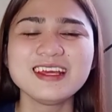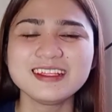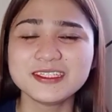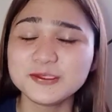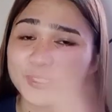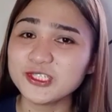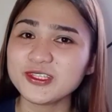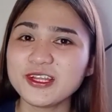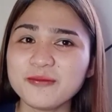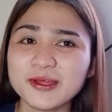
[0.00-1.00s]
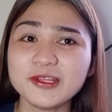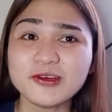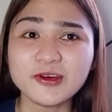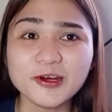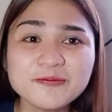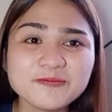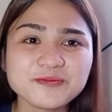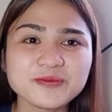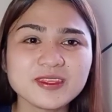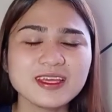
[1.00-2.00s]
Nag-switch na naman ako.
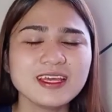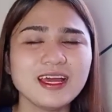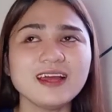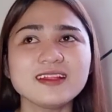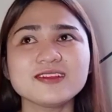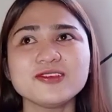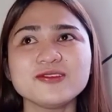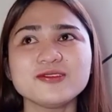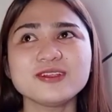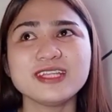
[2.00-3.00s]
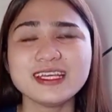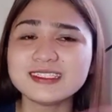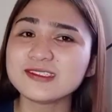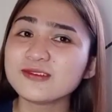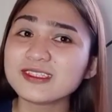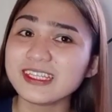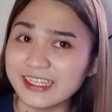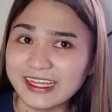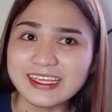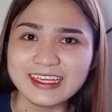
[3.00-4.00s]
At yung next kong
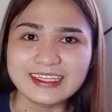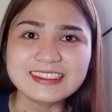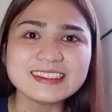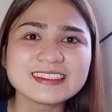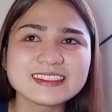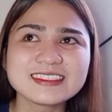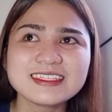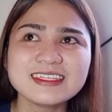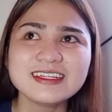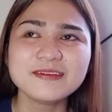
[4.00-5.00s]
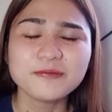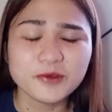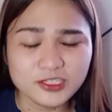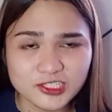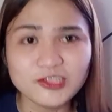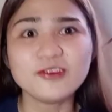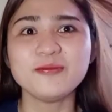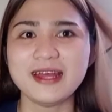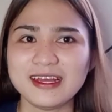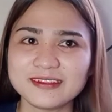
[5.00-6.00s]
tinake is
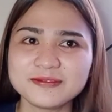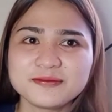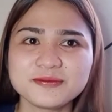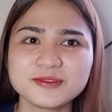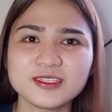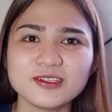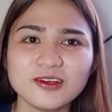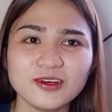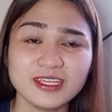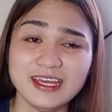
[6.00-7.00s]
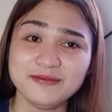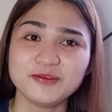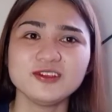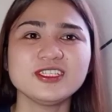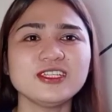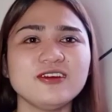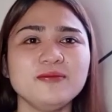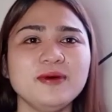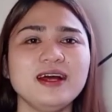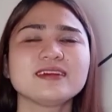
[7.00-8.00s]
Progenova. O yan,
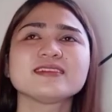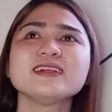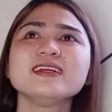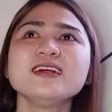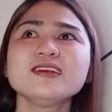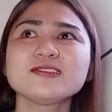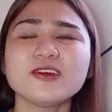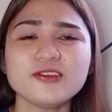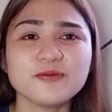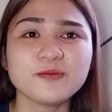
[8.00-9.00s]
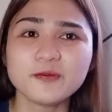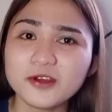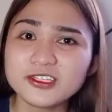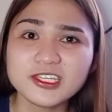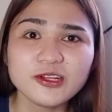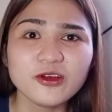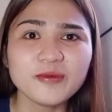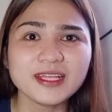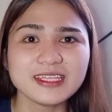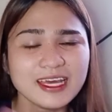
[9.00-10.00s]
Progenova. So, yung
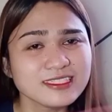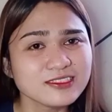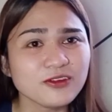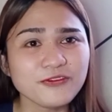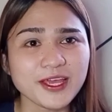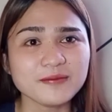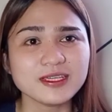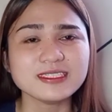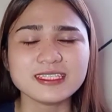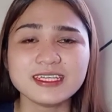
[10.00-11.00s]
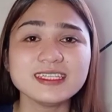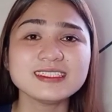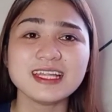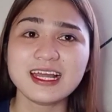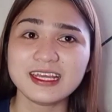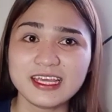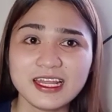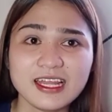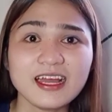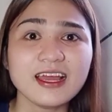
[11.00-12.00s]
Progenova at Estrofem is iisa lang
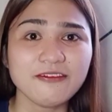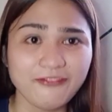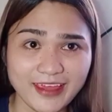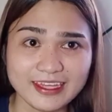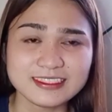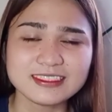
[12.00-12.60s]
yan ang effect.